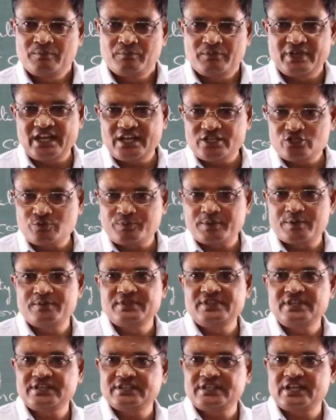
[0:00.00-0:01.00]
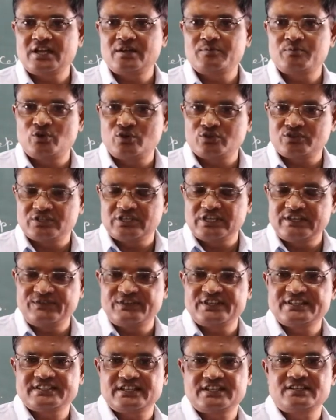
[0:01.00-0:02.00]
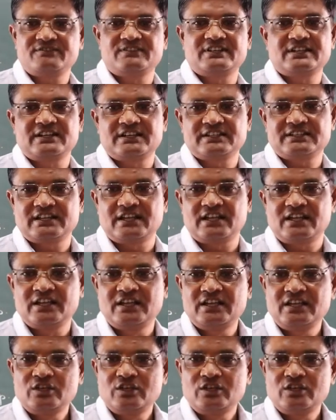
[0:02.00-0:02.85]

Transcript: पहले जो प्रबंधक था बहुत इफ़िशियंट वर्कर था